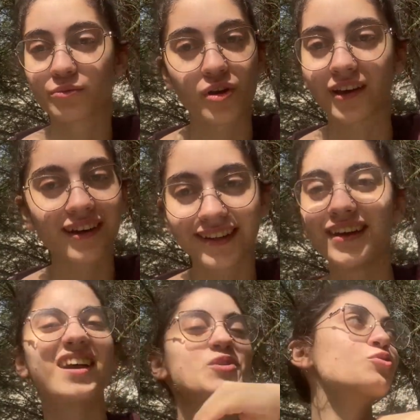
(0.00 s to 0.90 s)
Hani
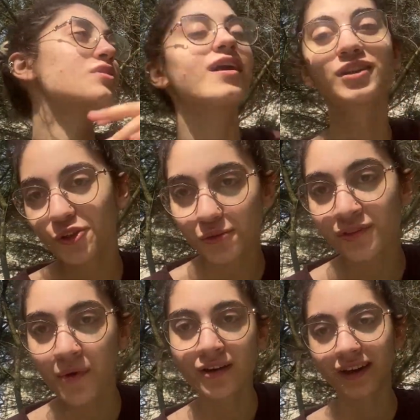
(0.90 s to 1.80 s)
alışıyorsunuz
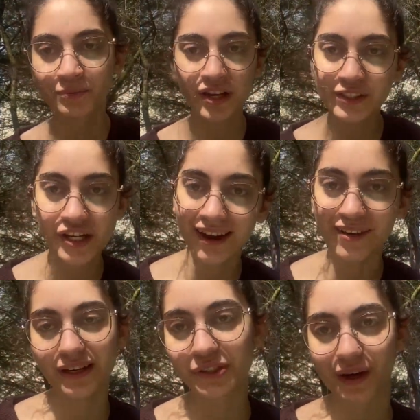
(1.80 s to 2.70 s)
ama hani böyle video çekerken
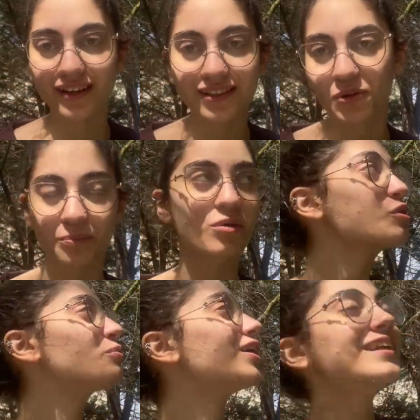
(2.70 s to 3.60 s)
benim için bayağı sıkıntı oluyor.
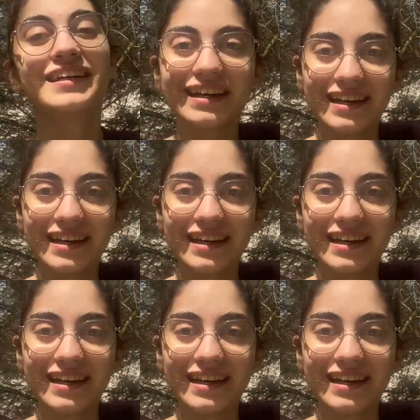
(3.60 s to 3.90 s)
Pek hoş olmuyor yani.